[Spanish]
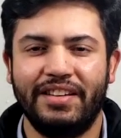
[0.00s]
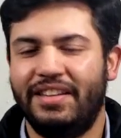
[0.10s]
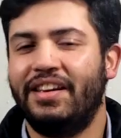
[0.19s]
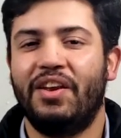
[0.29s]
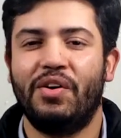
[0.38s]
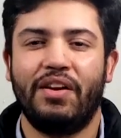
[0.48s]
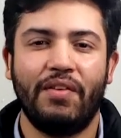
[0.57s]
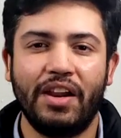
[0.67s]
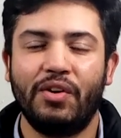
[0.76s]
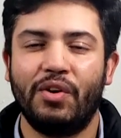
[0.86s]
si creo que
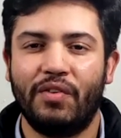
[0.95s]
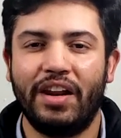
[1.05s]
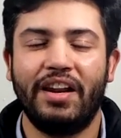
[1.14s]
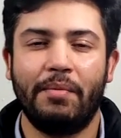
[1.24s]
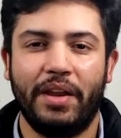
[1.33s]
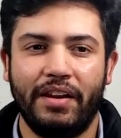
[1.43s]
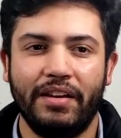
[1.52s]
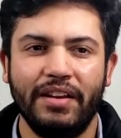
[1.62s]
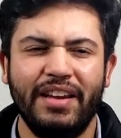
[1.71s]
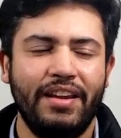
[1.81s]
vale o no vale la pena.